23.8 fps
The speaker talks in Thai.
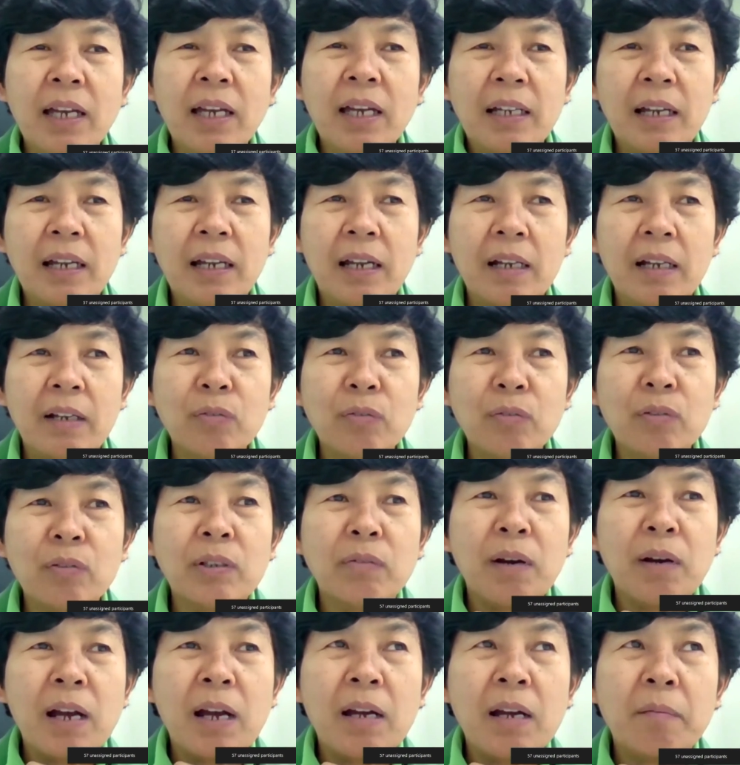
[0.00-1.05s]
ให้ตัวเองเนี่ย
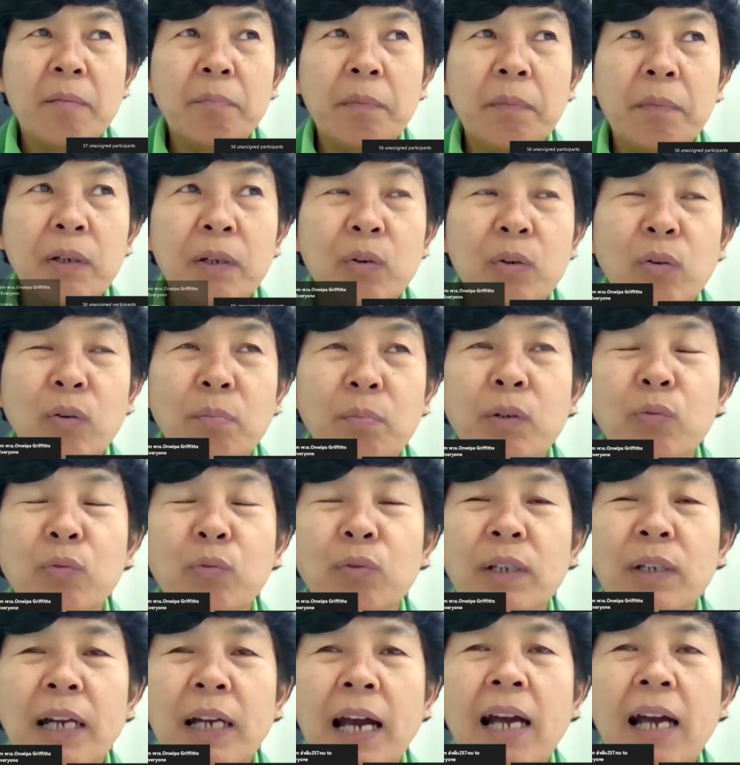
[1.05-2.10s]
รู้สึกว่าเป็นคน
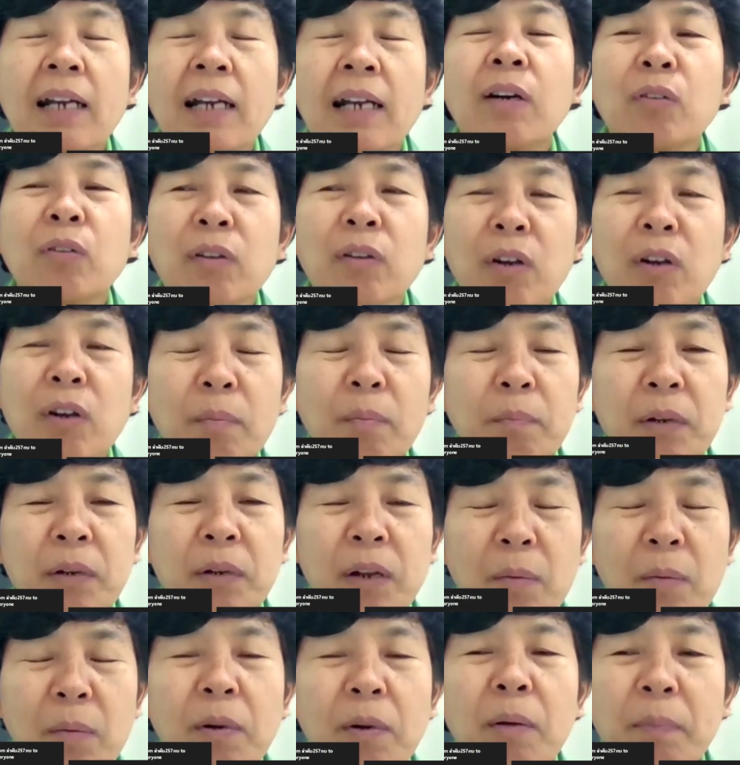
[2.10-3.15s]
มีคุณค่ากับคนรอ
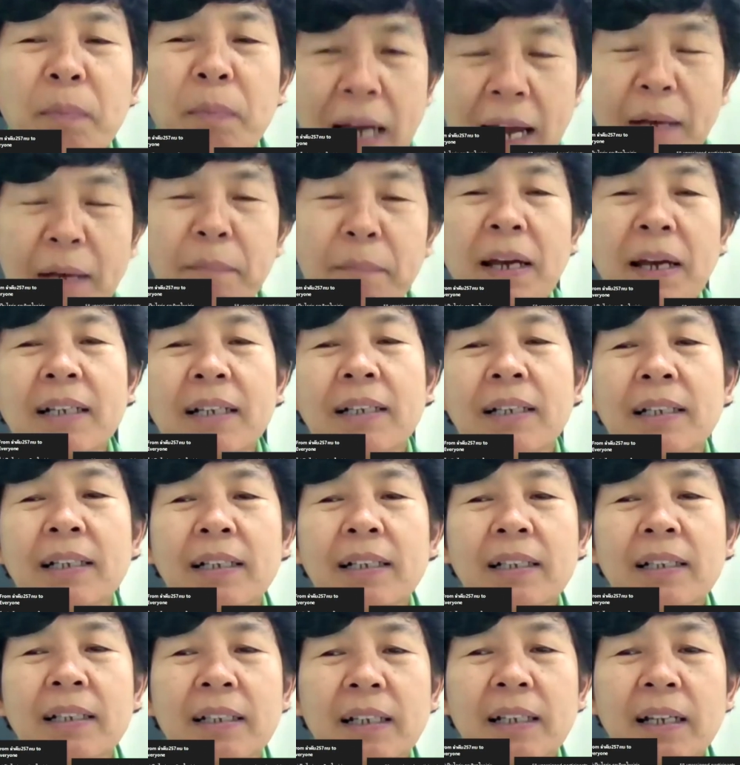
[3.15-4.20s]
บรอบรอบข้างมาก
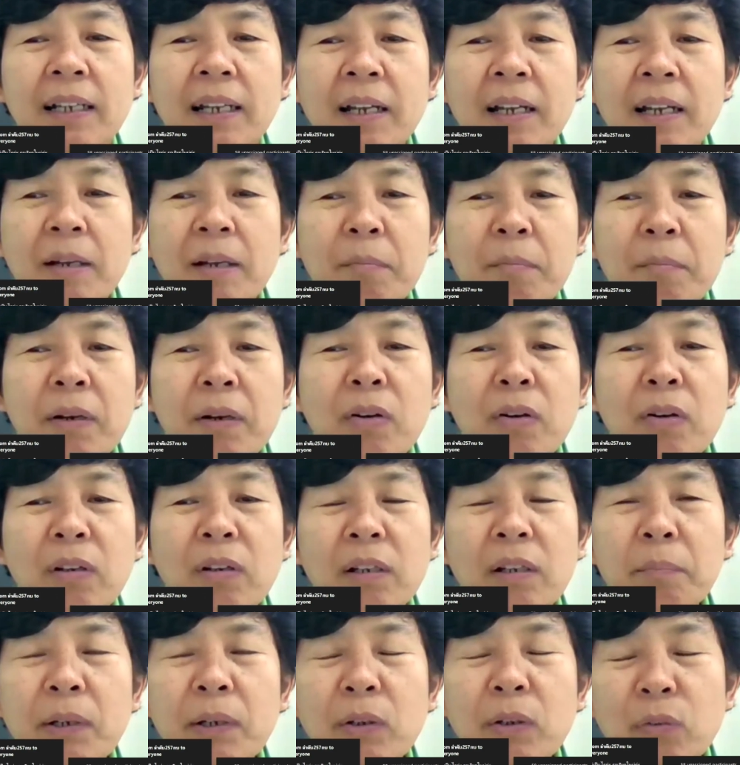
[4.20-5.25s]
ขึ้นเมื่อ
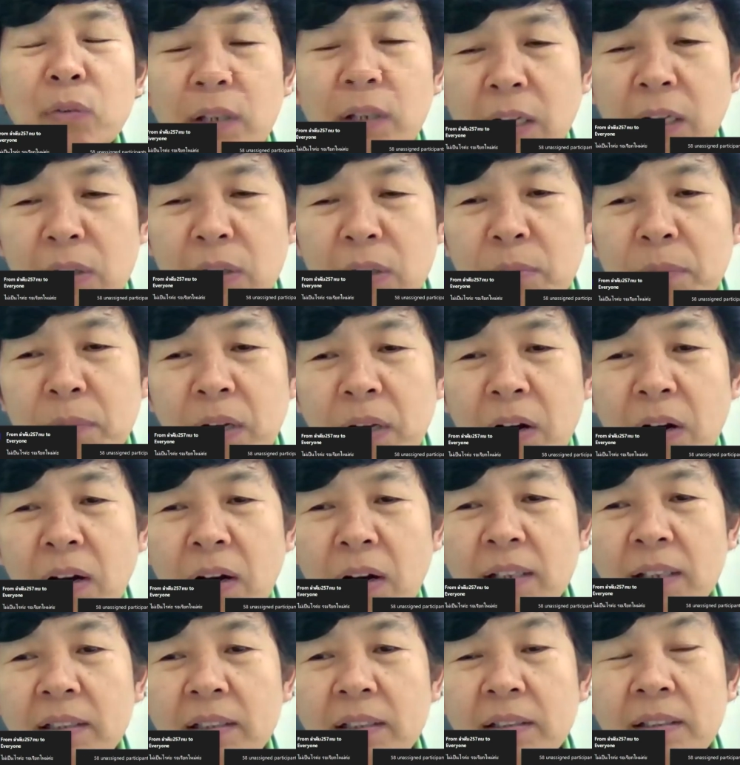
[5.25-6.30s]
ก่อนยังเป็นคนอารมณ์
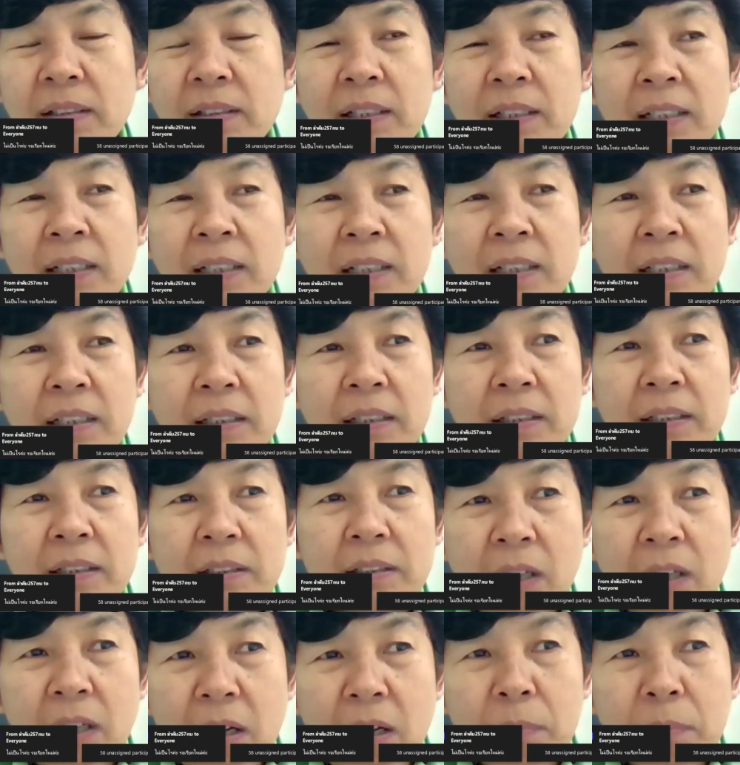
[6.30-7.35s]
ร้อน
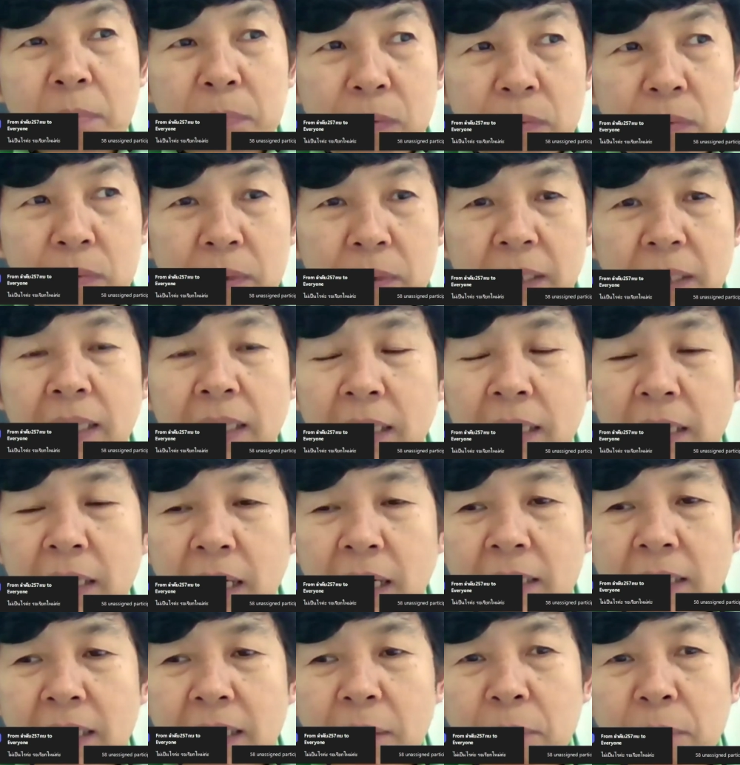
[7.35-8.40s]
ชอบตรงที่
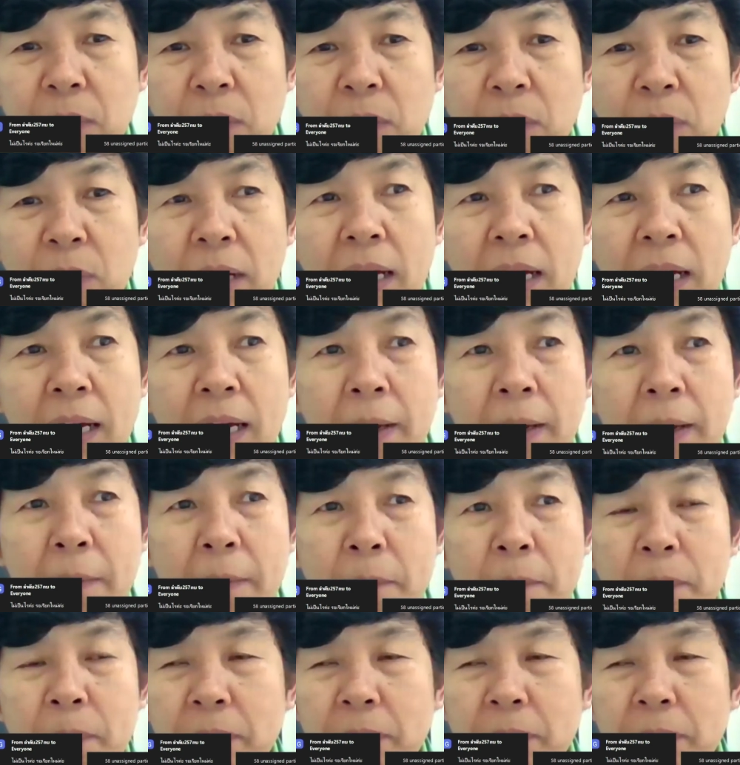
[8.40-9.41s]
อาจารย์บอกว่า